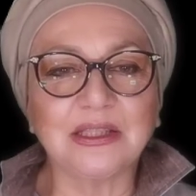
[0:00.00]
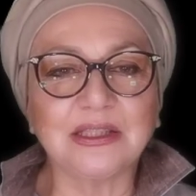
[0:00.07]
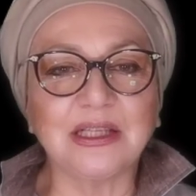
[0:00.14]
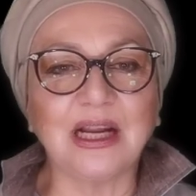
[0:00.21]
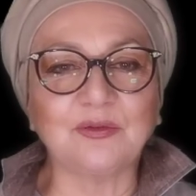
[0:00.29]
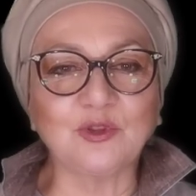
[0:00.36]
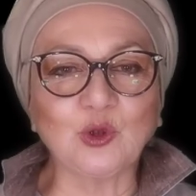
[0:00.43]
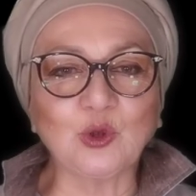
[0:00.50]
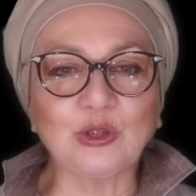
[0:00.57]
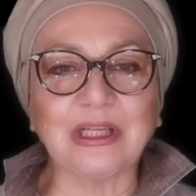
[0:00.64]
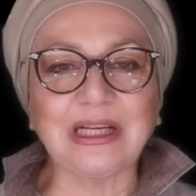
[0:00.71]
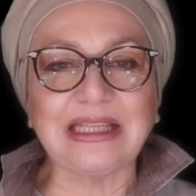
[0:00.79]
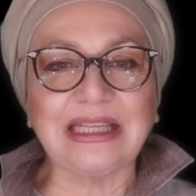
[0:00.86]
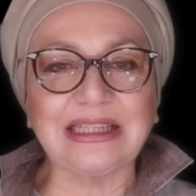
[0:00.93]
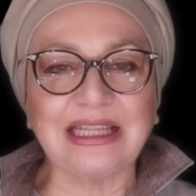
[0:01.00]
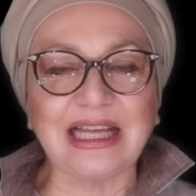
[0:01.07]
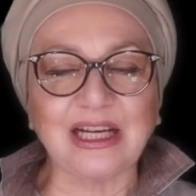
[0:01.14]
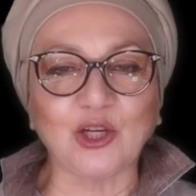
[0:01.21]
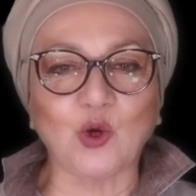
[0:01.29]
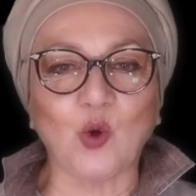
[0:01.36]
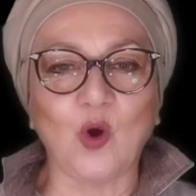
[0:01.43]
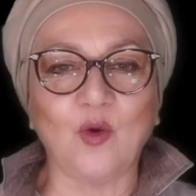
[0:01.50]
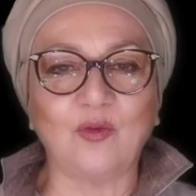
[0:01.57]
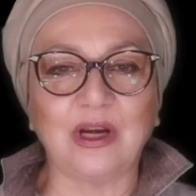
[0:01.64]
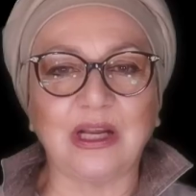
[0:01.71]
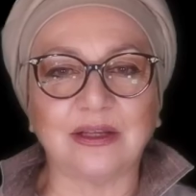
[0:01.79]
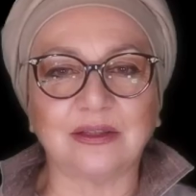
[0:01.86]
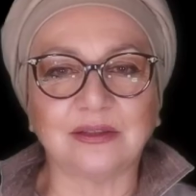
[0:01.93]
для внутренней
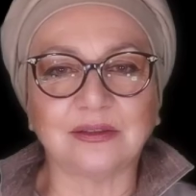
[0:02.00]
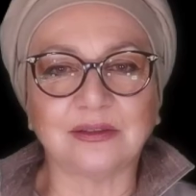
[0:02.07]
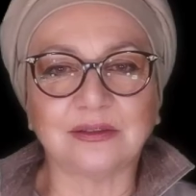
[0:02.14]
торговли.